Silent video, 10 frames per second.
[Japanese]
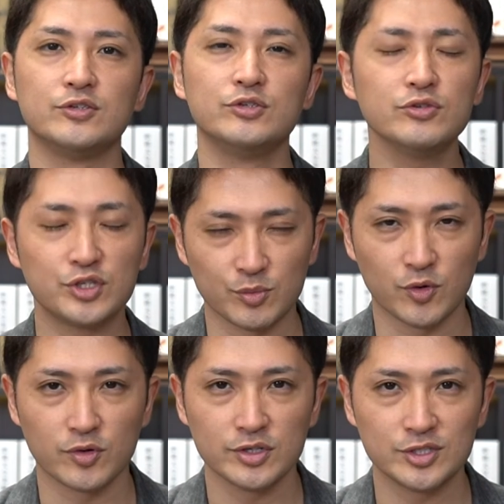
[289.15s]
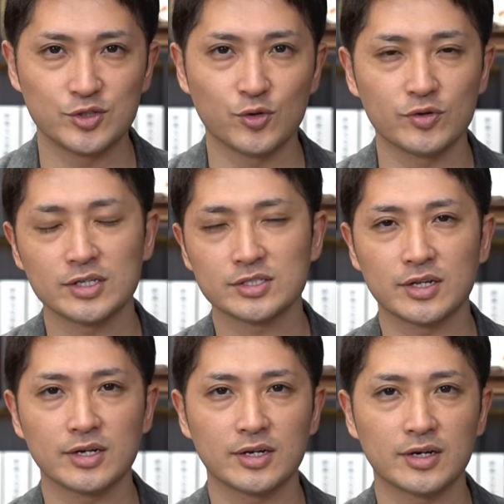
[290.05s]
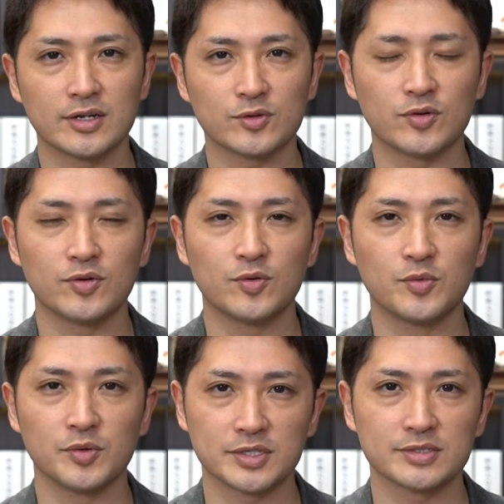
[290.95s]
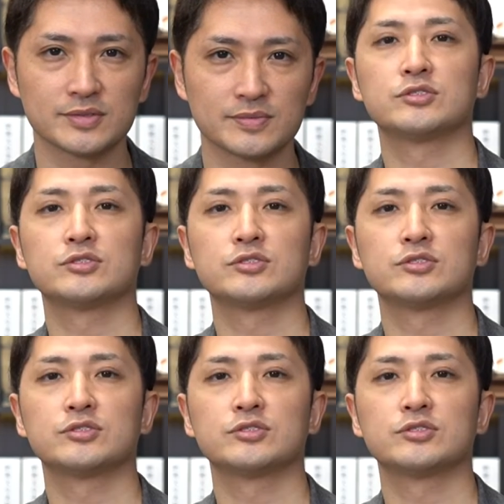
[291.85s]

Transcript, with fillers: 勇気も必要なんじゃないかなと思います。